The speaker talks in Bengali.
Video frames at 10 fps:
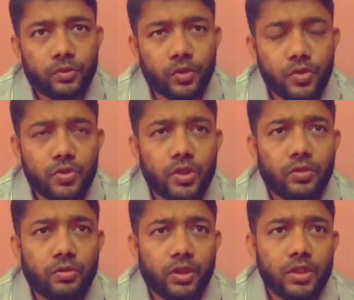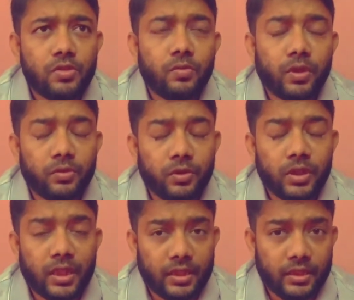সঞ্চয় করে রাখে জমা করে
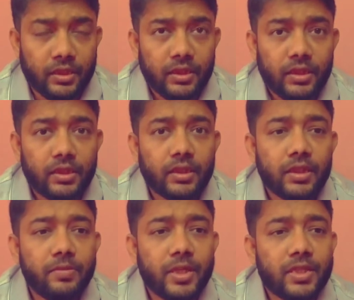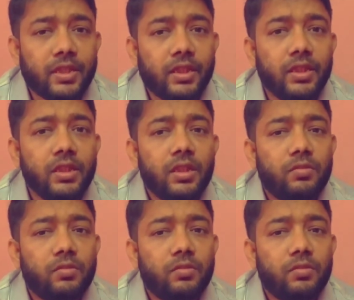রাখে এটাকেই বেসিক্যালি